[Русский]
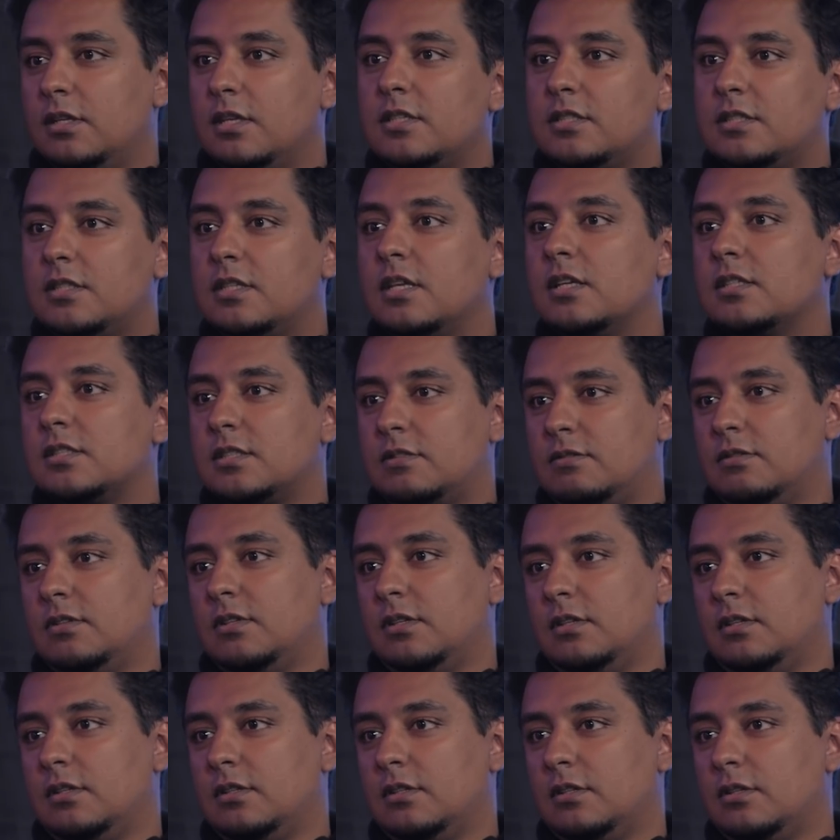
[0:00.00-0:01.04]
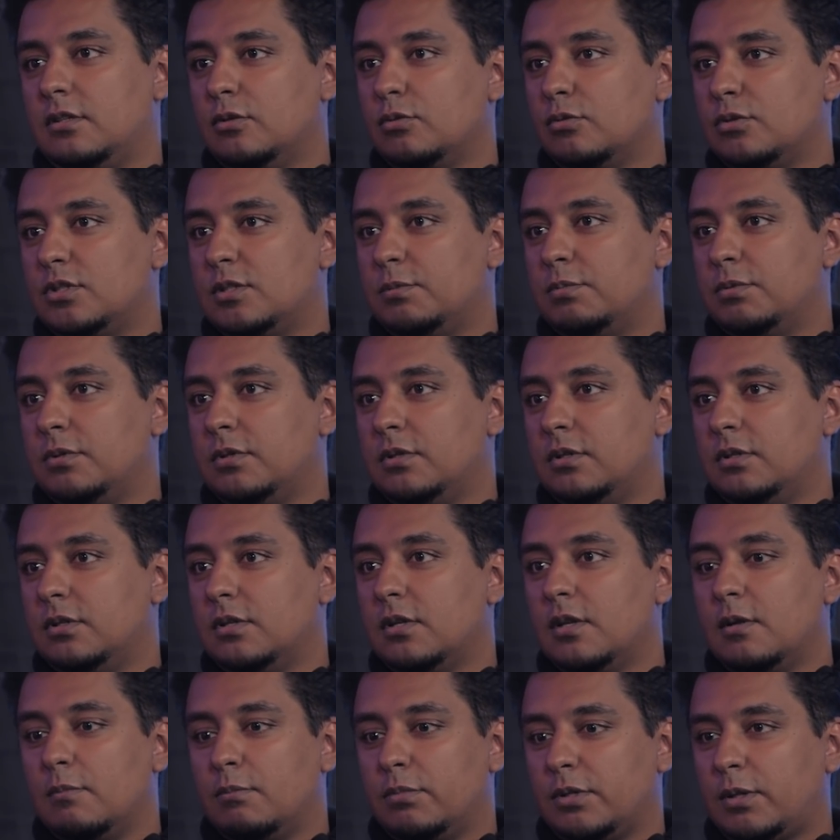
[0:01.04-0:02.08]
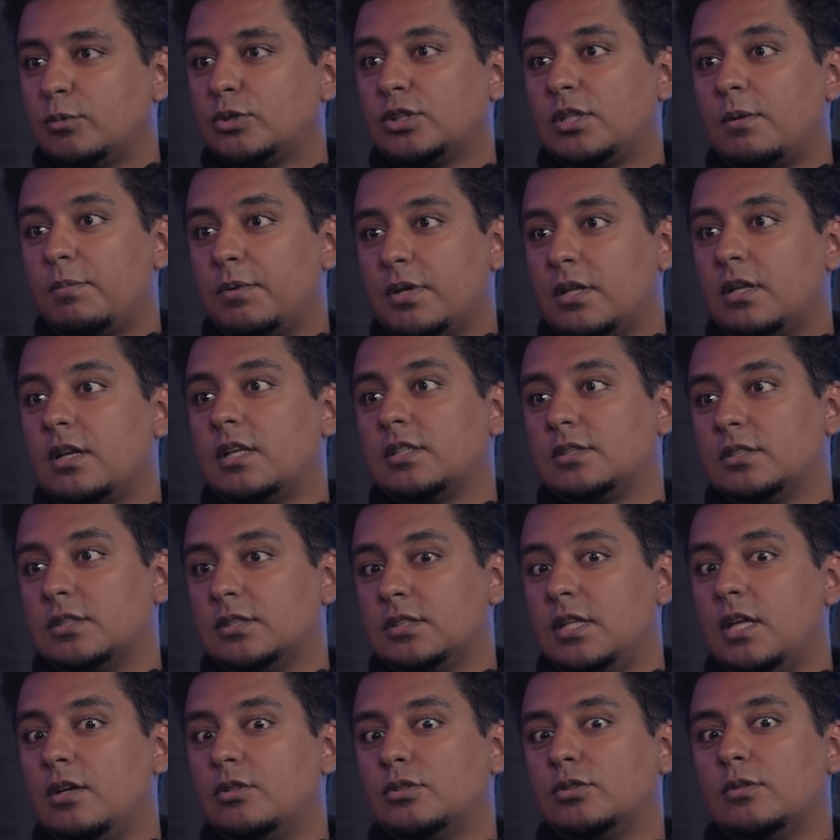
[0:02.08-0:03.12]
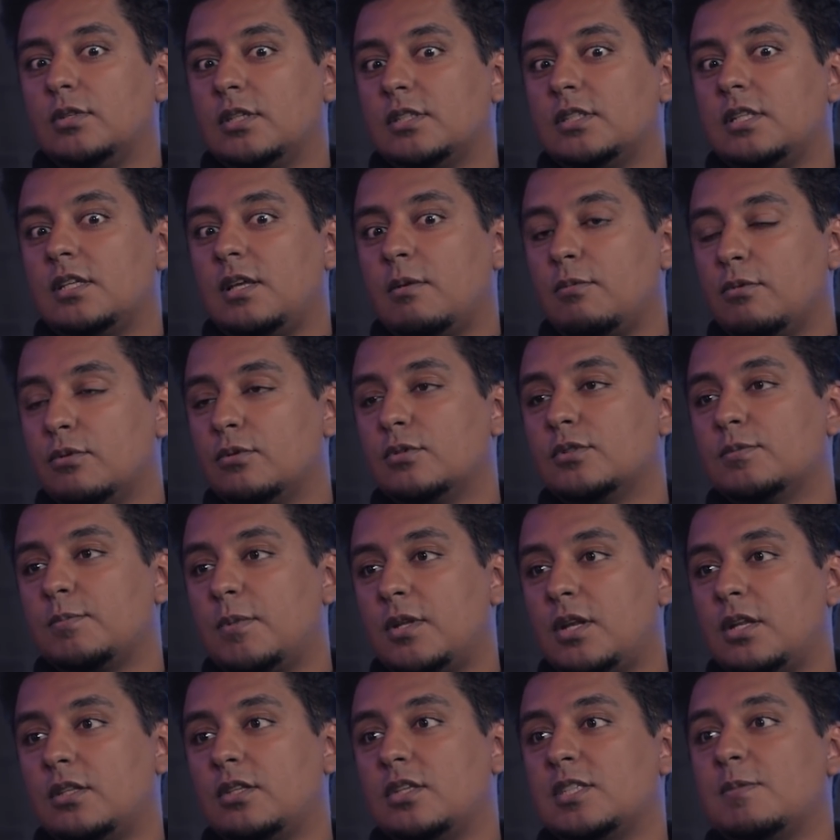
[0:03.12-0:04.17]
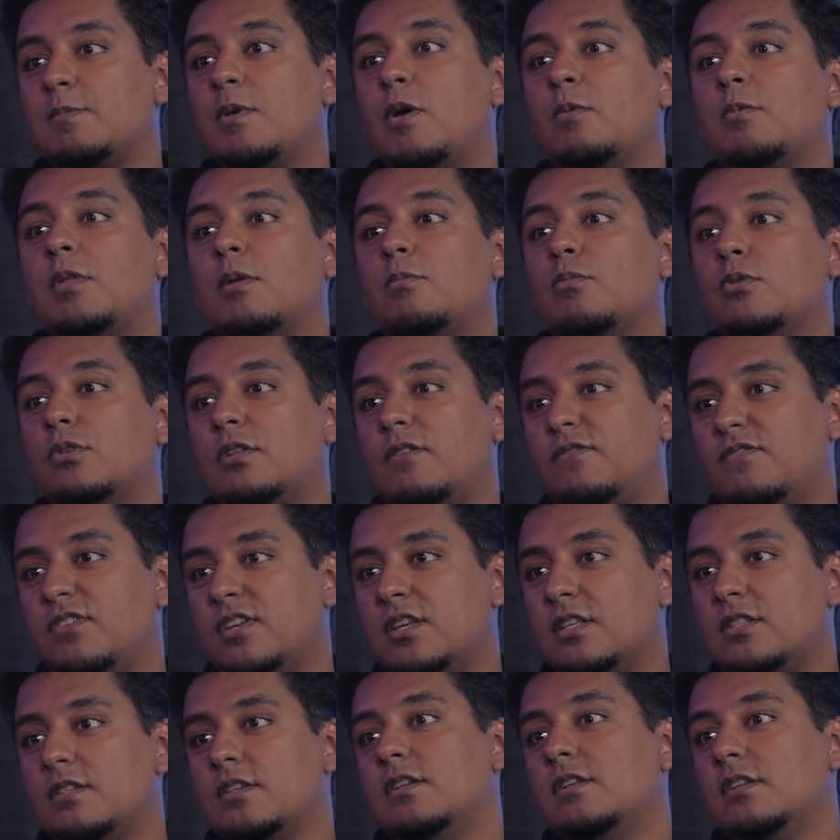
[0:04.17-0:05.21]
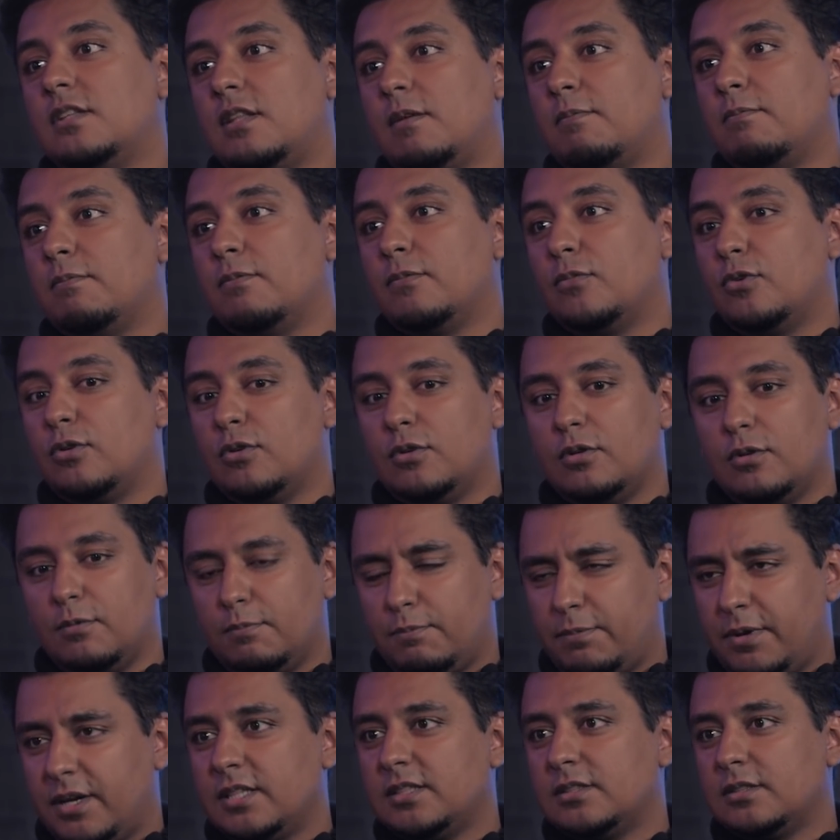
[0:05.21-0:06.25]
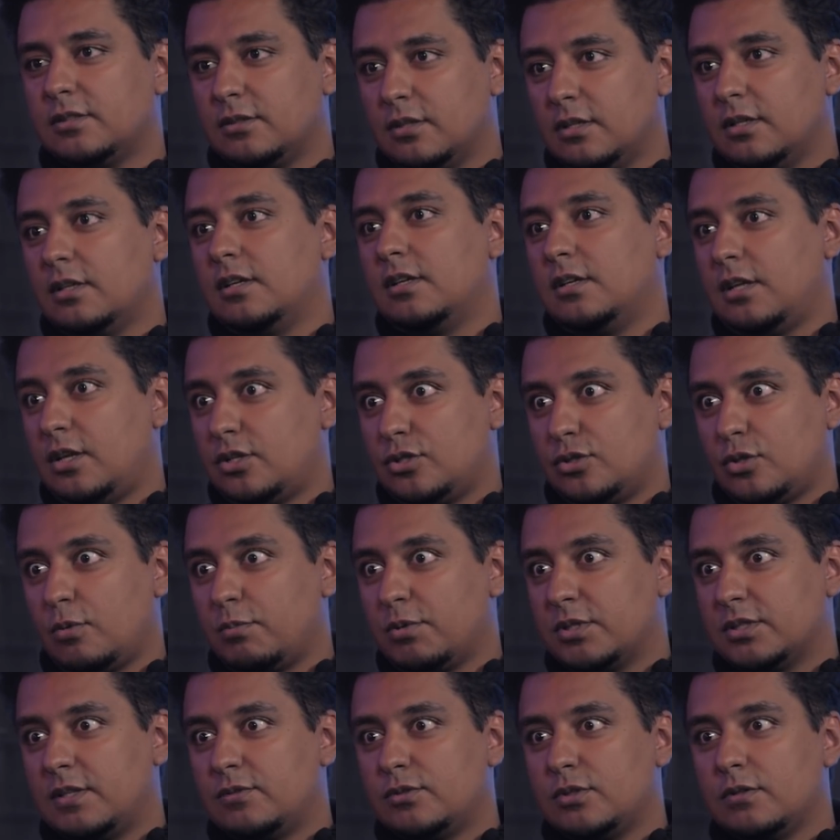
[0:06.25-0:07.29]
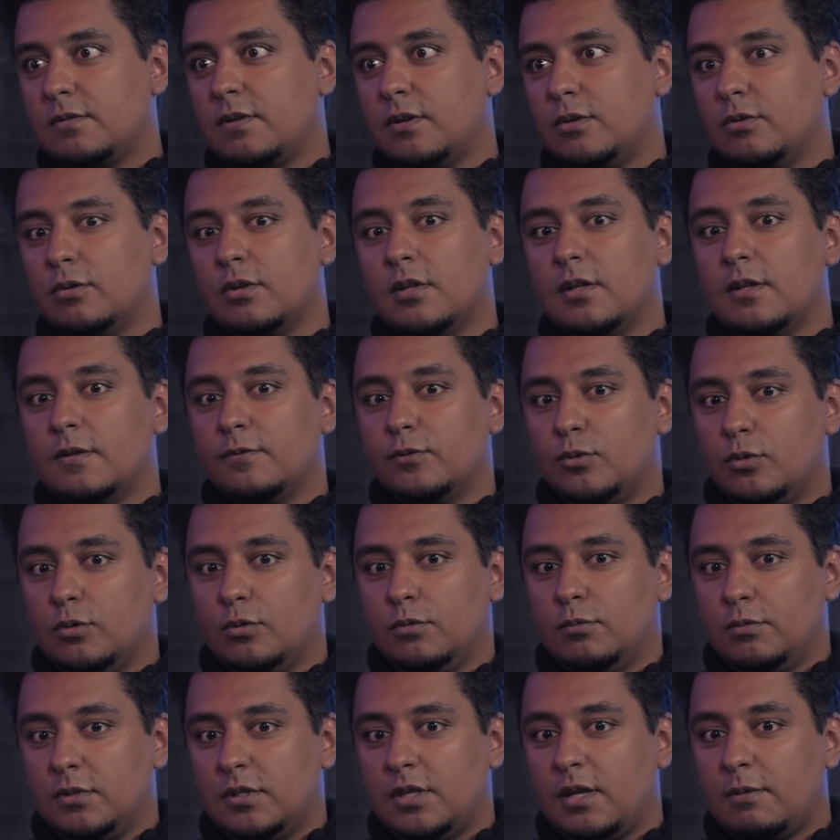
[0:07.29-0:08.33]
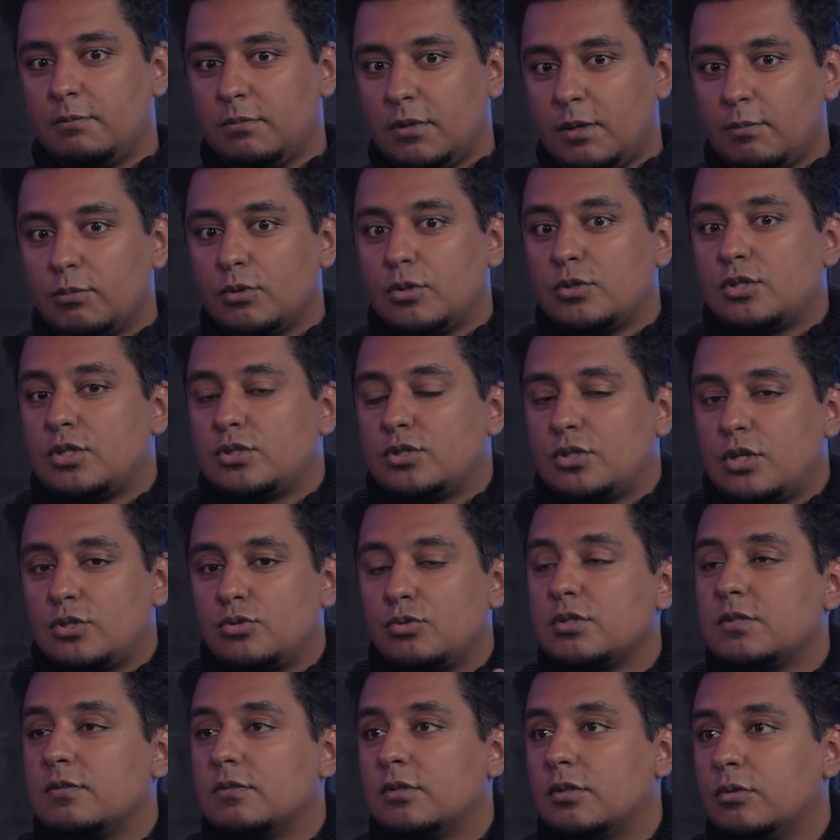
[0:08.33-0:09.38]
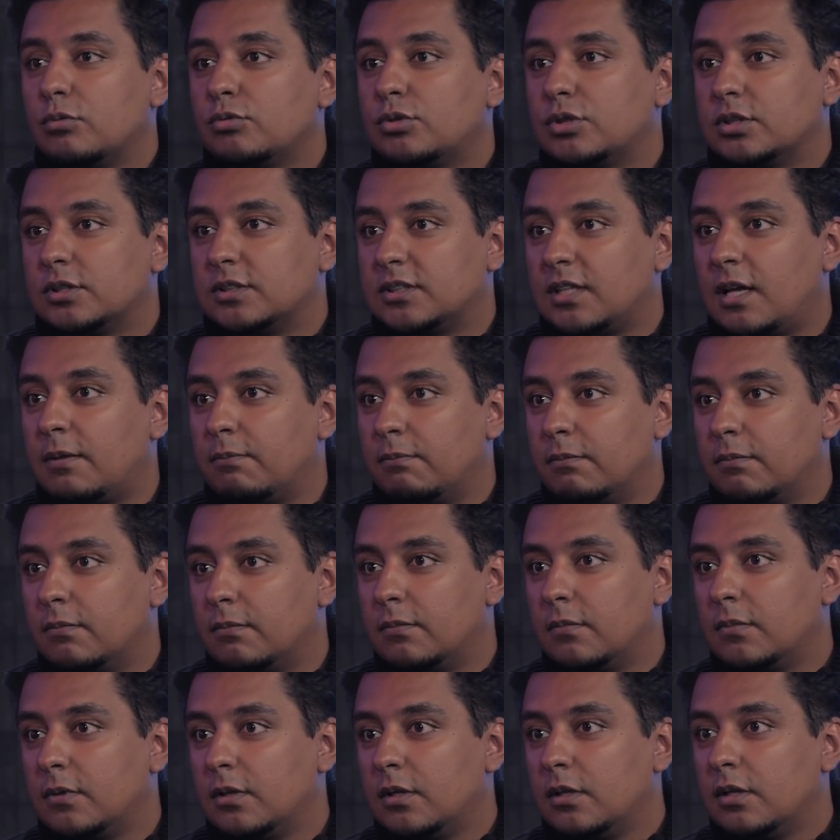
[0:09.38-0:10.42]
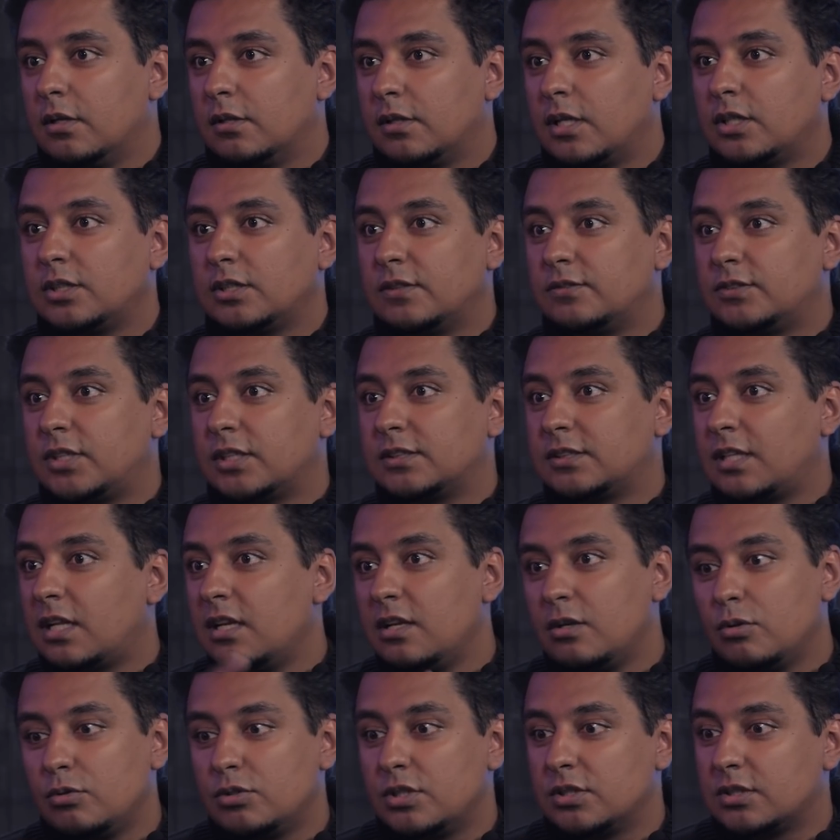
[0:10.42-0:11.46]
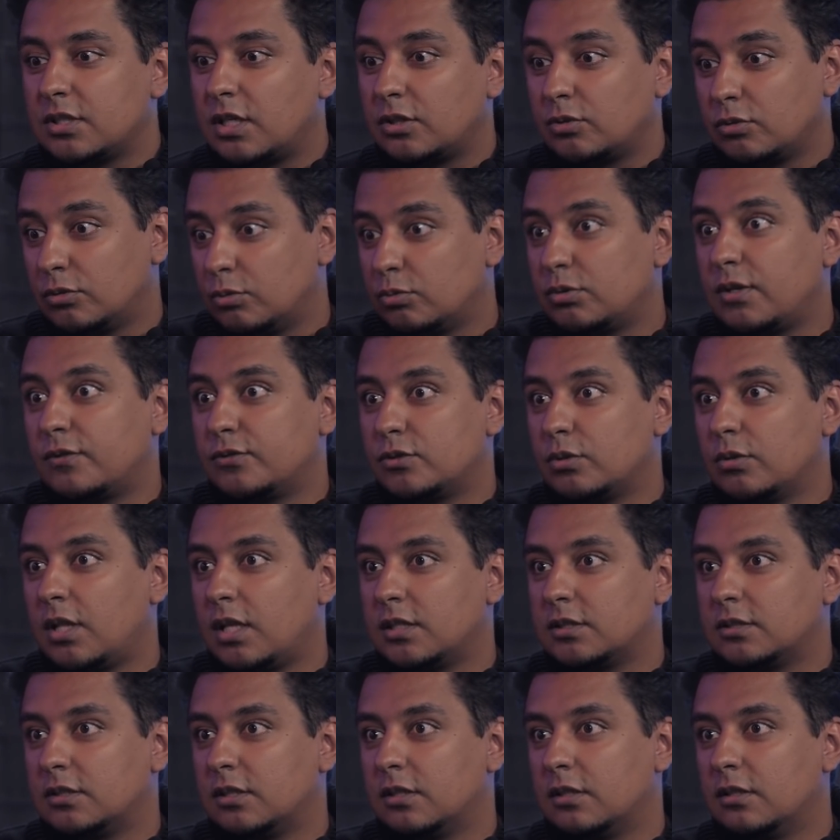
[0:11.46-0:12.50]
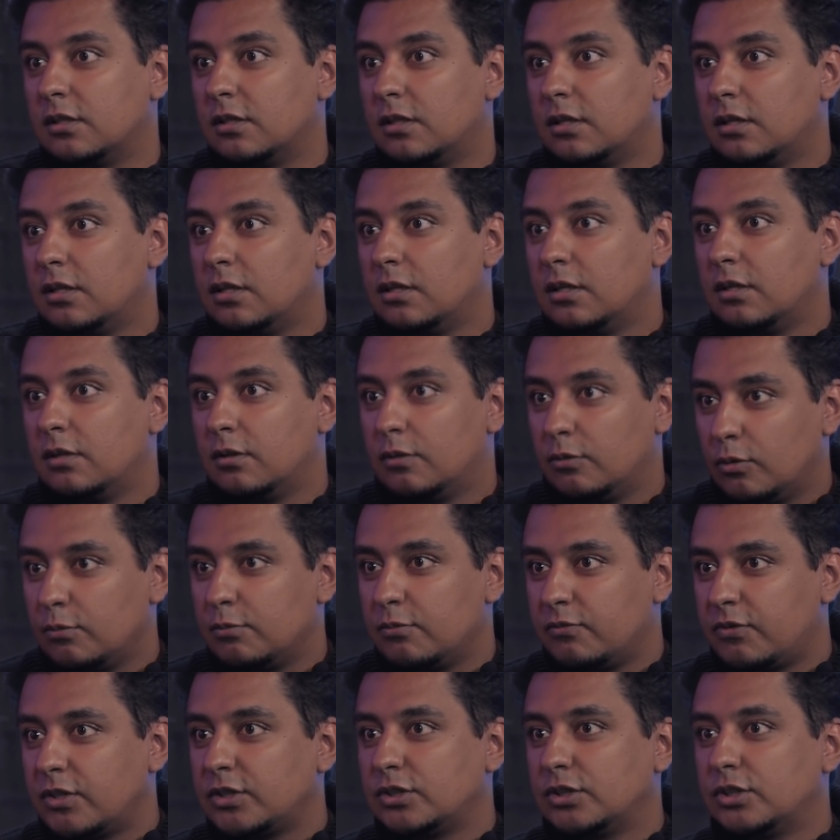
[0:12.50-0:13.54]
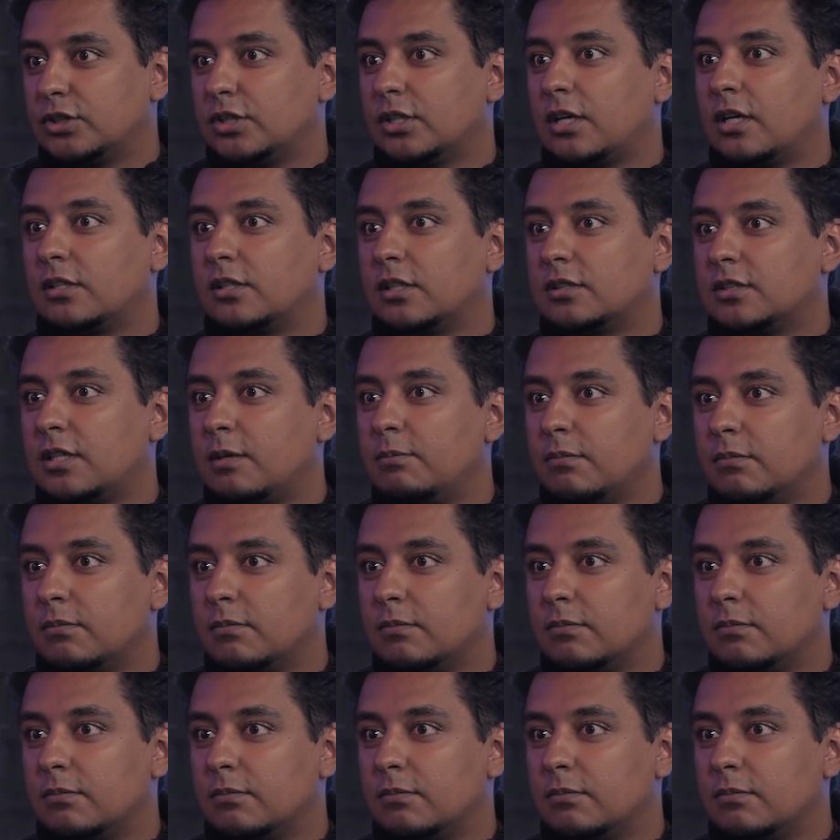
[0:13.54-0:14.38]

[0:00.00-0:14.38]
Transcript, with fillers: естественно. Ну, типа, потому что я прекрасно знаю, что если я буду смотреть на себя, у меня будет офигительный там пресс, я сейчас образ, да, все говорю, то я, я буду себя чувствовать лучше сам. Даже если все остальные люди скажут, да у тебя все классно, но ну, важно же, как ты сам